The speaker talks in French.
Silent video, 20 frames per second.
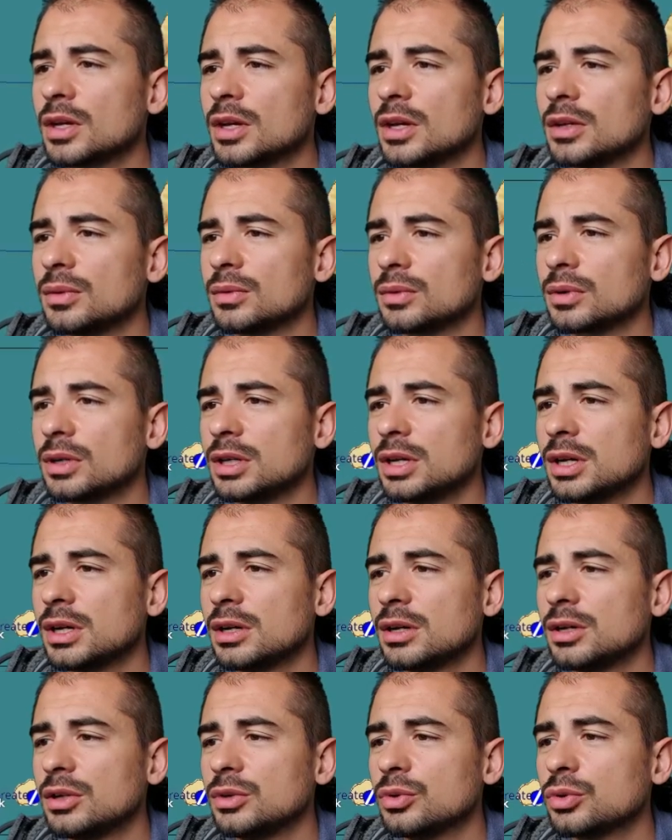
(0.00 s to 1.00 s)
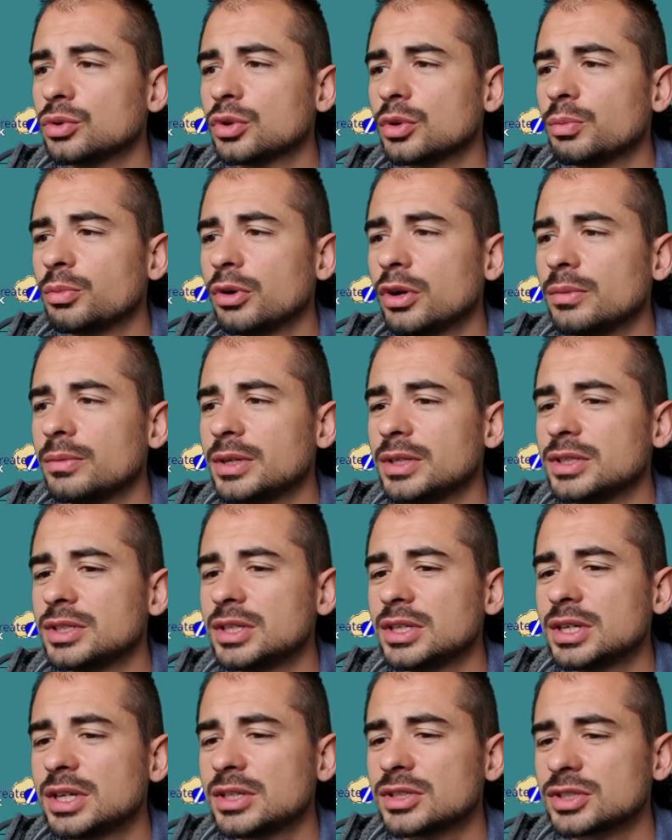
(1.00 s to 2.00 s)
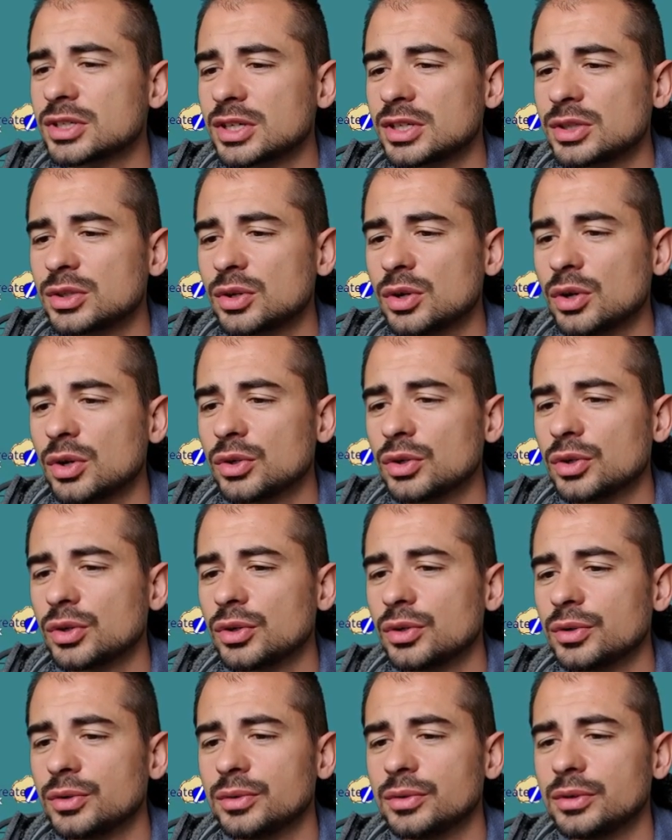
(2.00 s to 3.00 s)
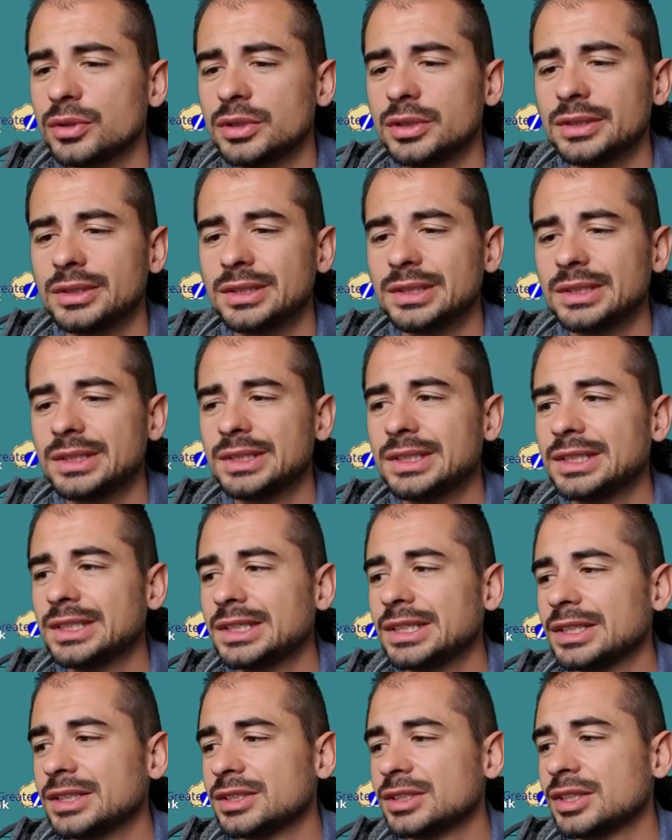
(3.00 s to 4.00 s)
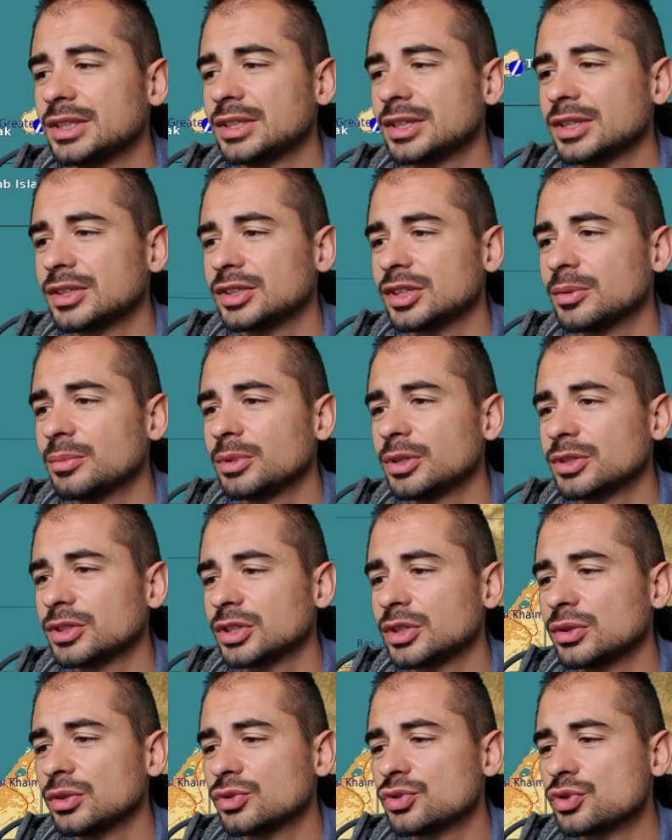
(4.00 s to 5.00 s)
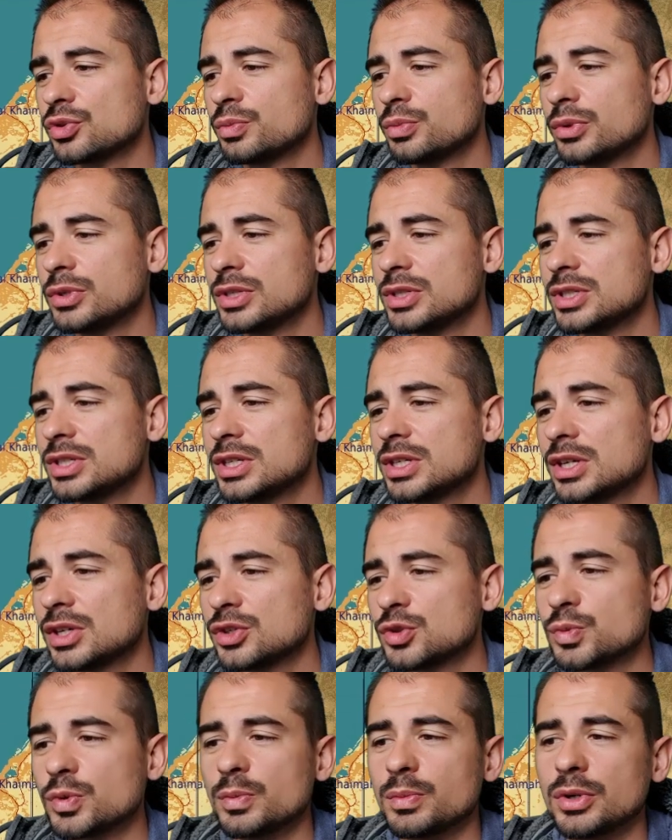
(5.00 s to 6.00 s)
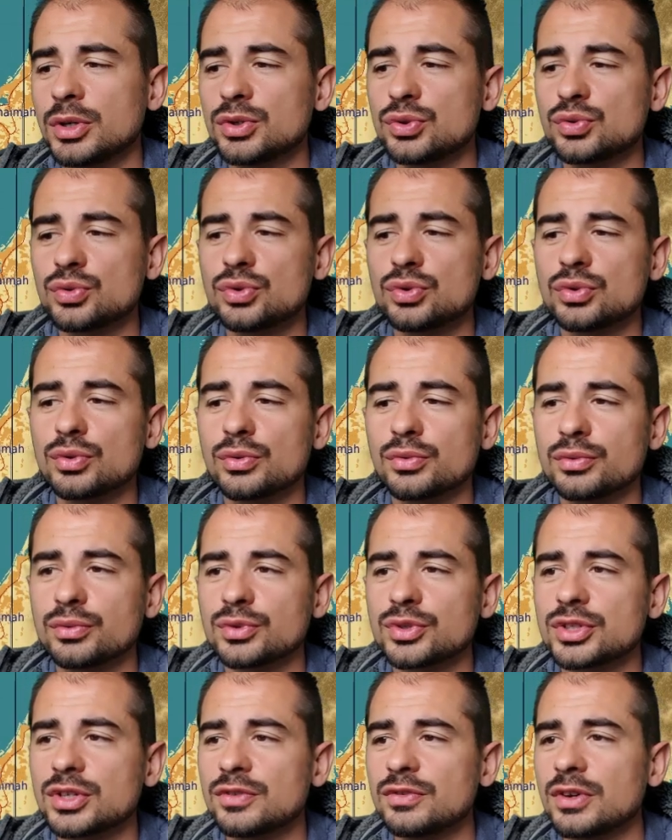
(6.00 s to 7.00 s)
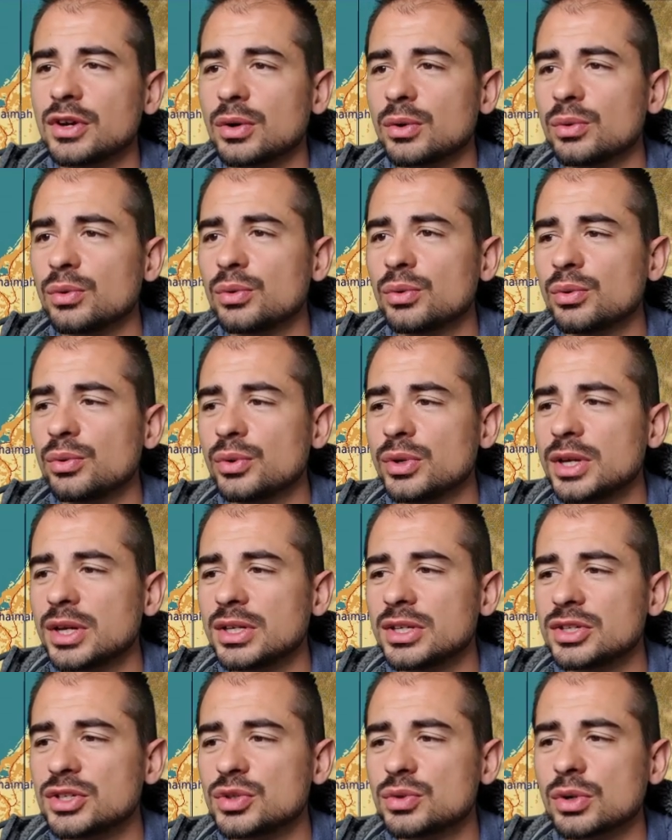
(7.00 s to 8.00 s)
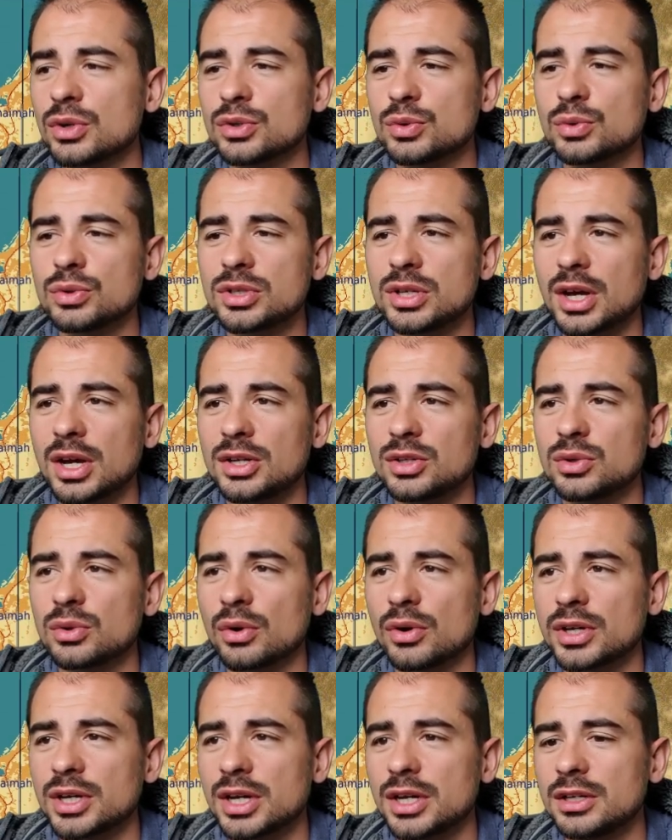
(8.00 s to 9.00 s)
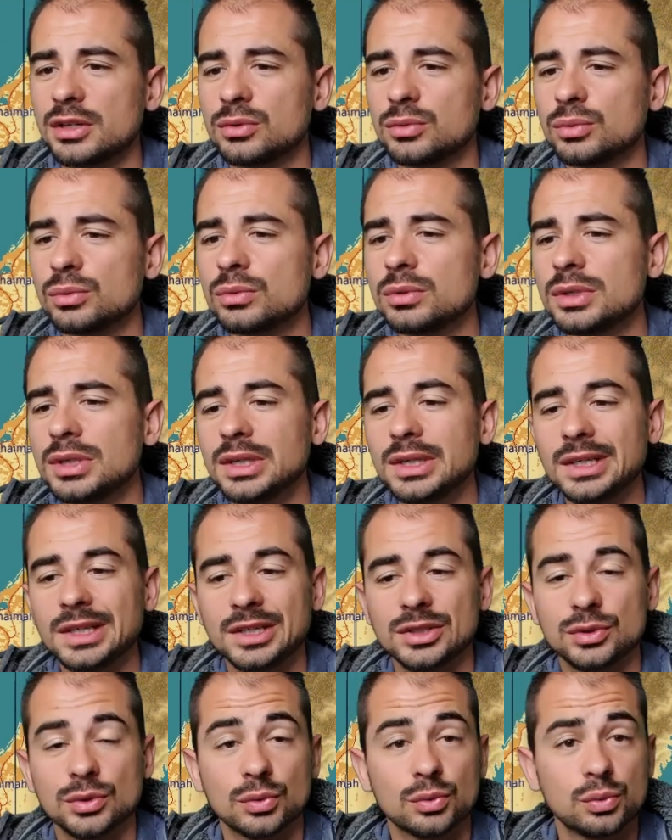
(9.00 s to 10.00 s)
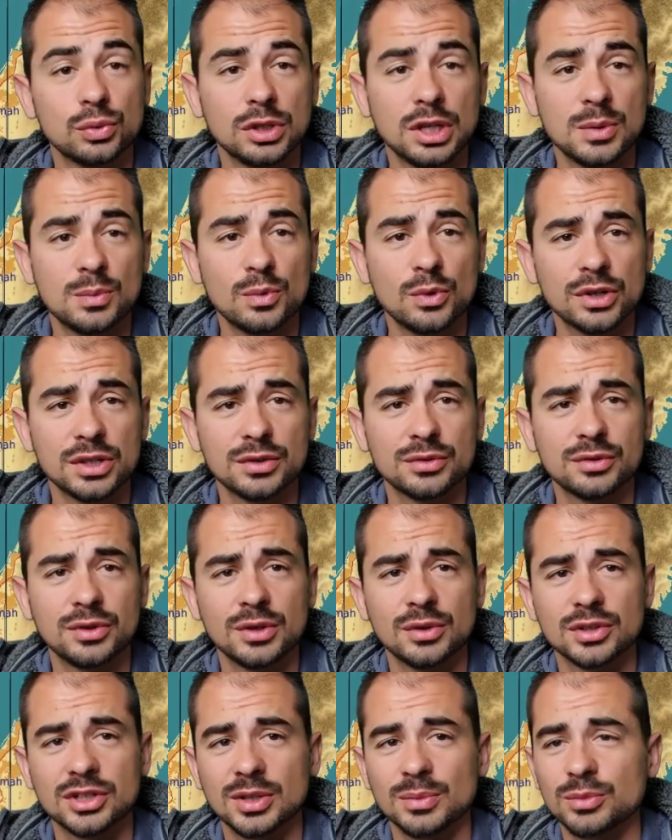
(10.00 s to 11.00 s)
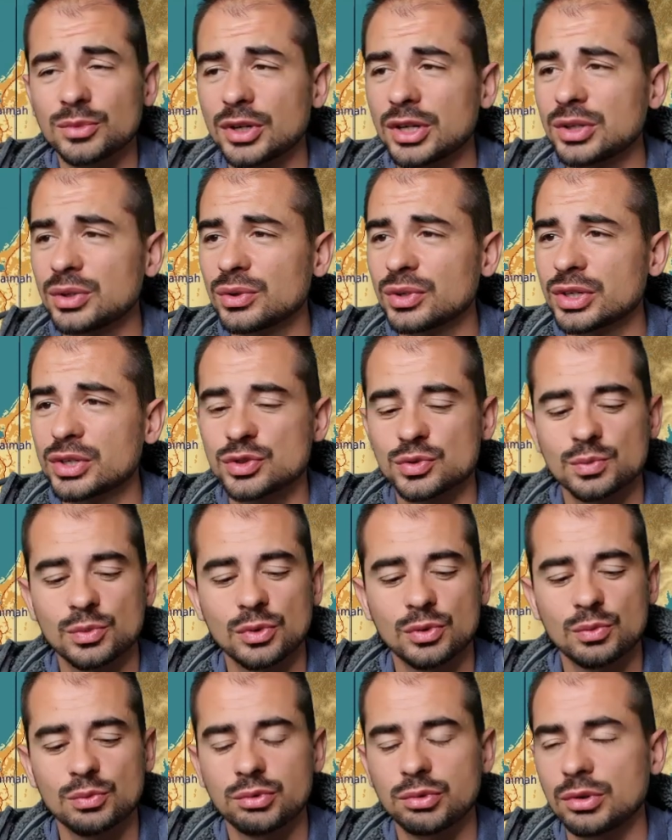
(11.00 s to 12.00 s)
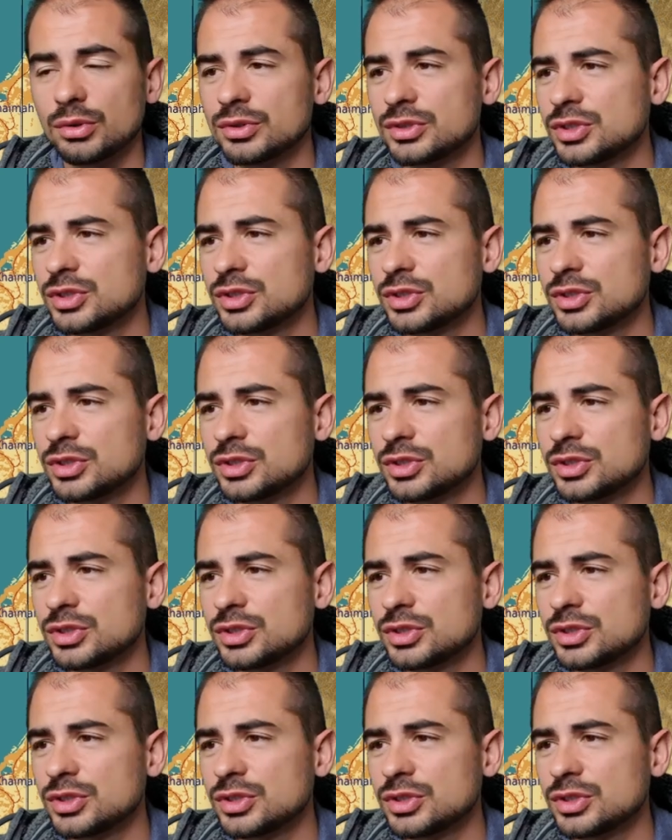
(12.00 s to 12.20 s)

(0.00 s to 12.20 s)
Et donc là, l'autre problématique, elle serait d'ordre euh, c'est très simple, elle serait d'ordre géopolitique, hein. je ne peux pas juste foncer vers eux, il y a des histoires d'eau territoriales et tout, et surtout ils n'ont rien fait en termes de règles d'engagement, on en